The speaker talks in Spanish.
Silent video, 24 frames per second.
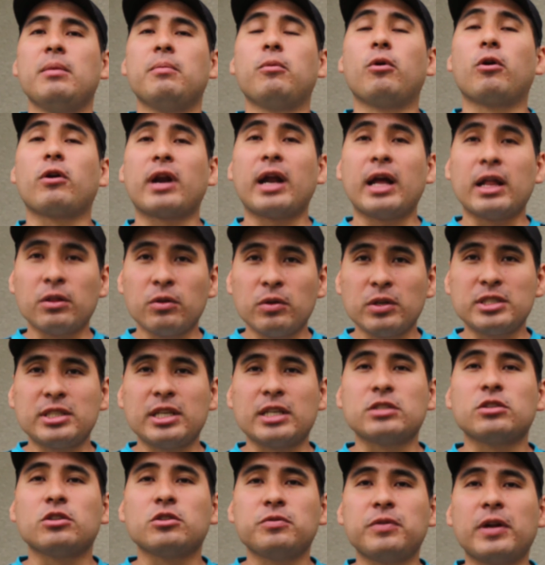borrando
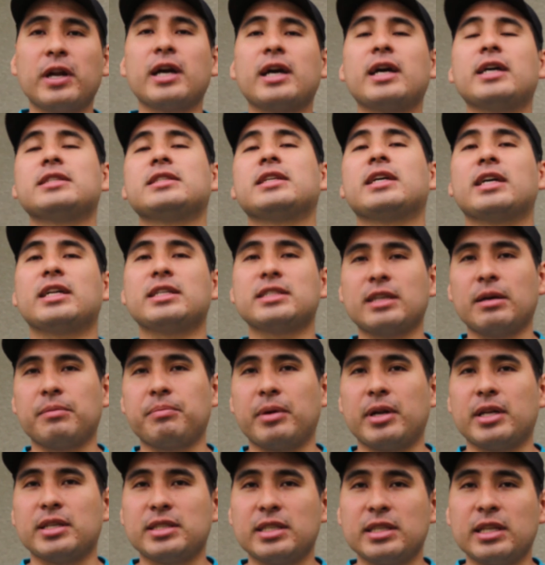estas dos franjas negras que
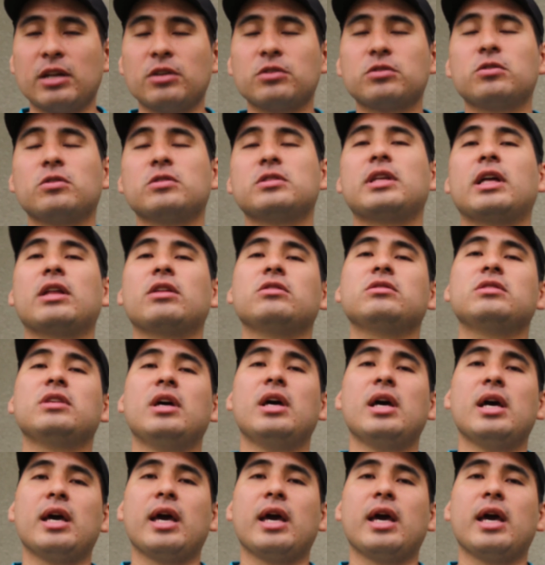aparecen a los costados